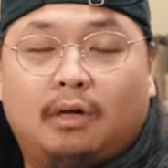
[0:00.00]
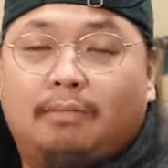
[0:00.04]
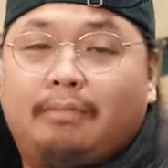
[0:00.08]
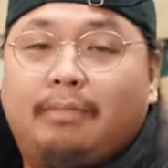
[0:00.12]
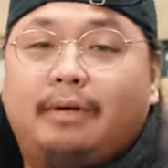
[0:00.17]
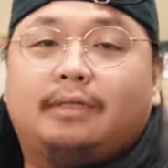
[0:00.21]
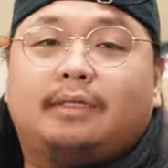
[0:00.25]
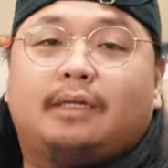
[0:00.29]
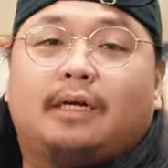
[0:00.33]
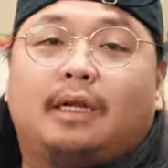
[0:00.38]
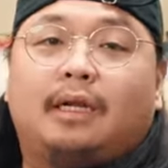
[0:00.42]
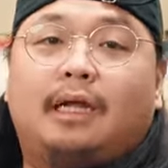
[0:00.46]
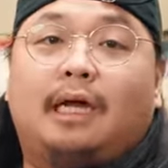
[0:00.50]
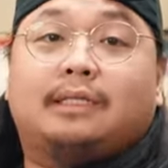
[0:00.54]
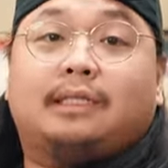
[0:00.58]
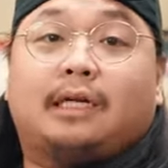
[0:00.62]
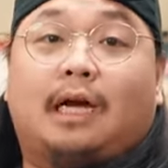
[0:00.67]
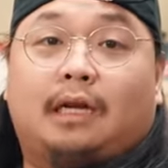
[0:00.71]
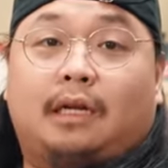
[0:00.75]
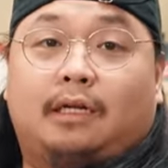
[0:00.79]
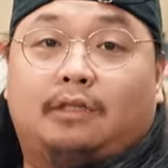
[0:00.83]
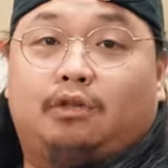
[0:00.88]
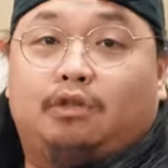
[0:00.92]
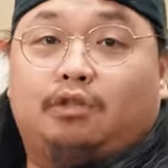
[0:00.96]
Basically,
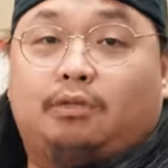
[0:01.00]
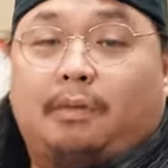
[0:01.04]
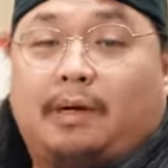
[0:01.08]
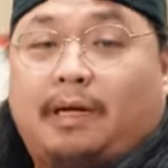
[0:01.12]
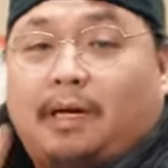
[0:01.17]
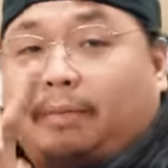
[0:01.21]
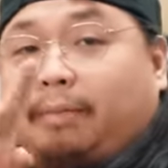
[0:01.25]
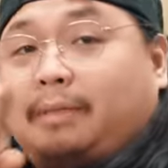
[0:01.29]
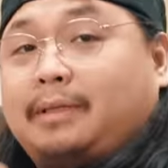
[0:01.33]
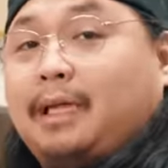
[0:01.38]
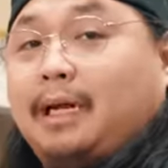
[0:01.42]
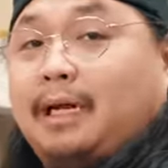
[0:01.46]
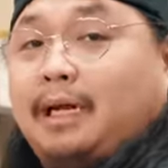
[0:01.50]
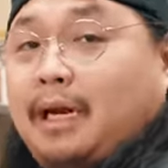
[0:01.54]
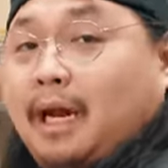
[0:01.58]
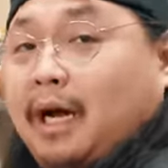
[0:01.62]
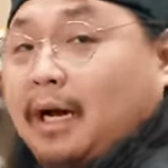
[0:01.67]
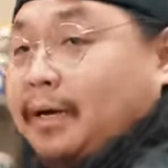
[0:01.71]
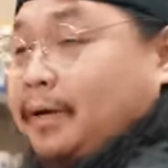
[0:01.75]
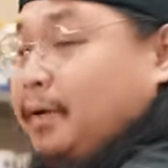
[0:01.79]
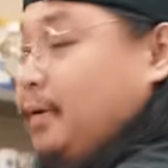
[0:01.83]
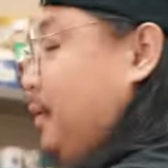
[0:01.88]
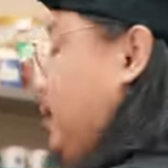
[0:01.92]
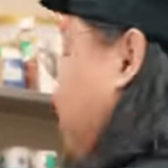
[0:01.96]
atsara juice pare. Madali
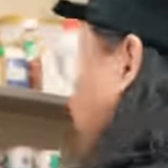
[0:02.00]
lang yan.